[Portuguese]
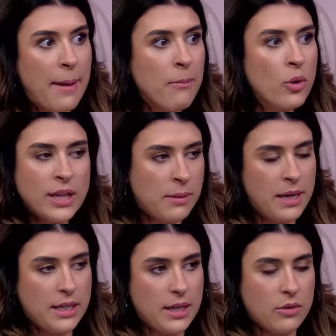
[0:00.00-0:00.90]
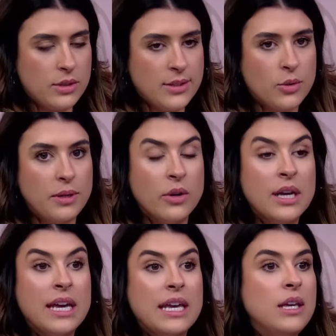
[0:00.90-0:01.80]
é muita merda que acontece comigo.
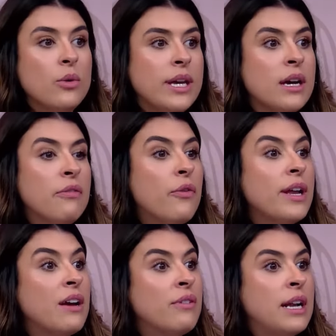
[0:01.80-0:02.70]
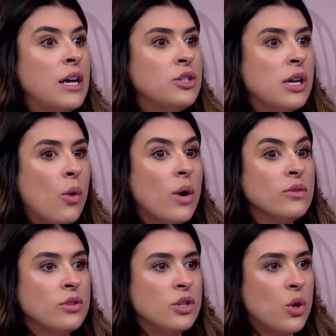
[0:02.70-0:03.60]
E o Ian foi, na verdade,
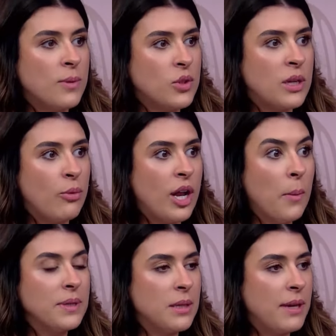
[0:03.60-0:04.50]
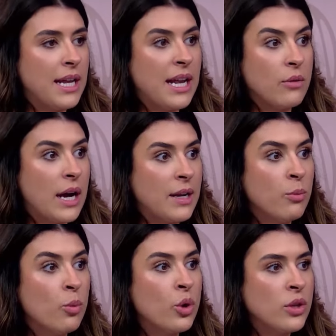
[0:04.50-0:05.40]
quando a gente começou a namorar, eu percebi que ele era um cara
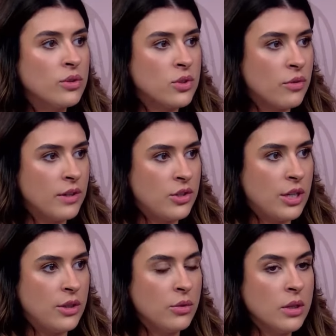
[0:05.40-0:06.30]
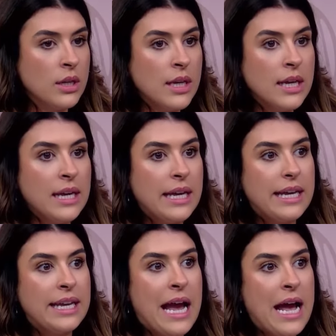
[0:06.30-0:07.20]
muito extrovertido.
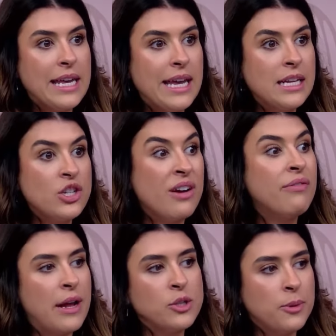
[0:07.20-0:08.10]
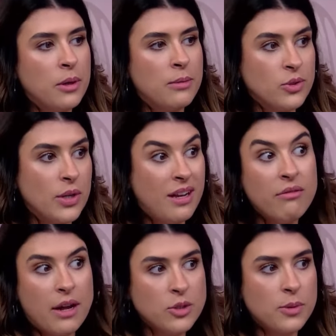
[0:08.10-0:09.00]
E aí ele tinha vários problemas. Eu já
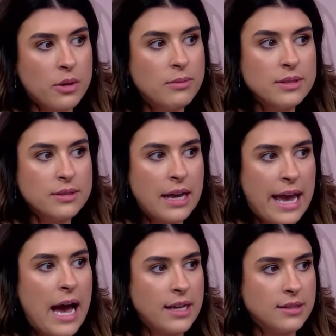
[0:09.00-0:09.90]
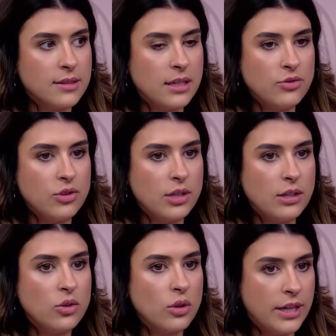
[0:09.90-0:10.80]
tenho vários problemas reais, assim,
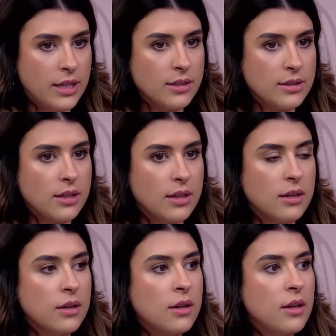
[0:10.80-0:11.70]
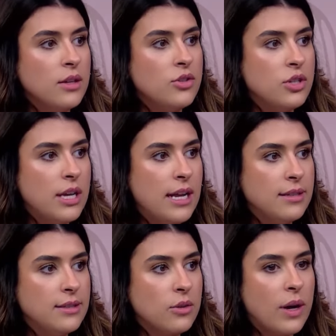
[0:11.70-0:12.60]
de intolerância de
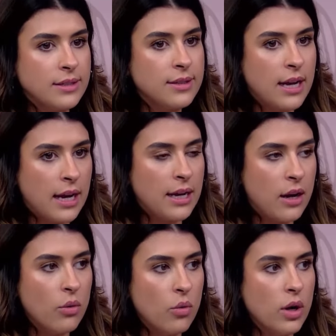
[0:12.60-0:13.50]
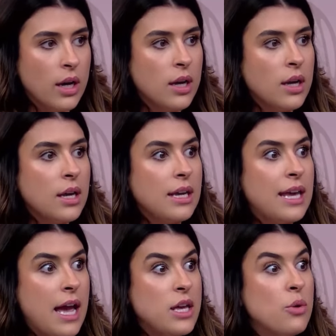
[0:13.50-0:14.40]
eles quase se cagar na rua. Ah,
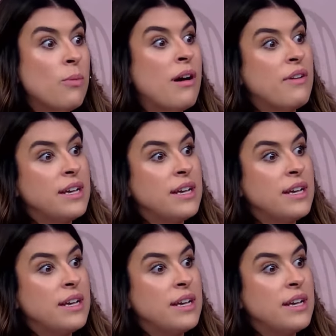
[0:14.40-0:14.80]
e aí, é, uma